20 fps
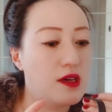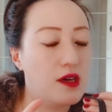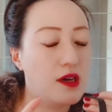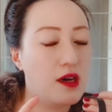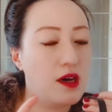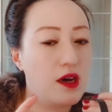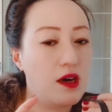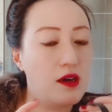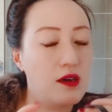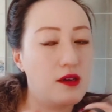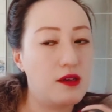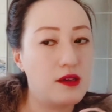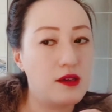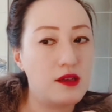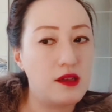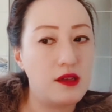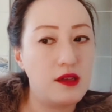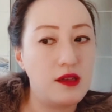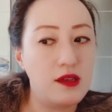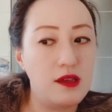二零
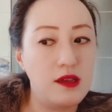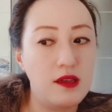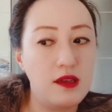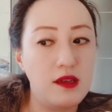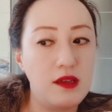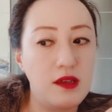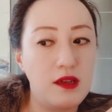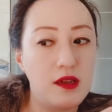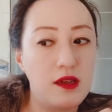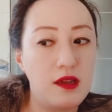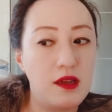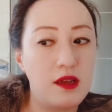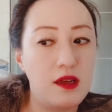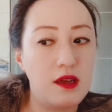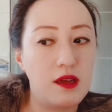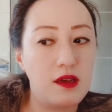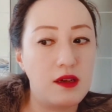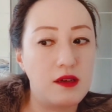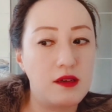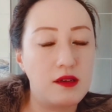一
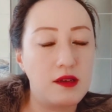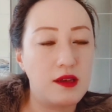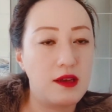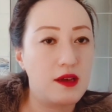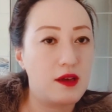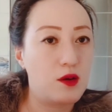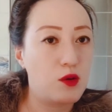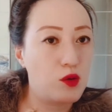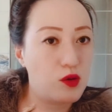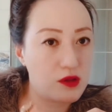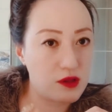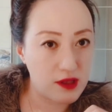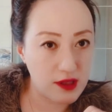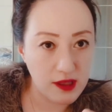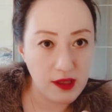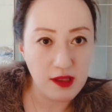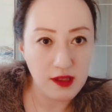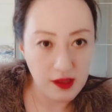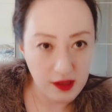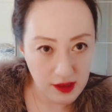零年或者
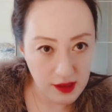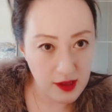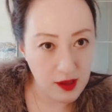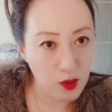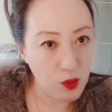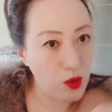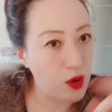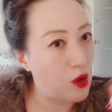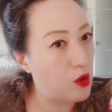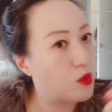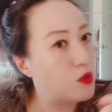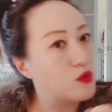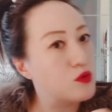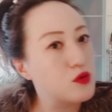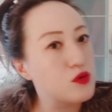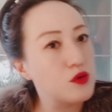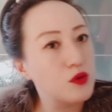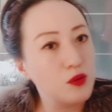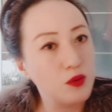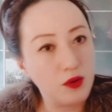一一年我老公
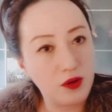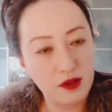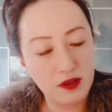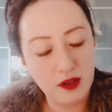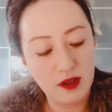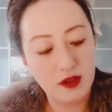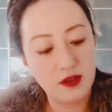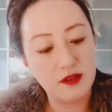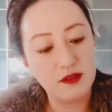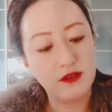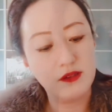送我的，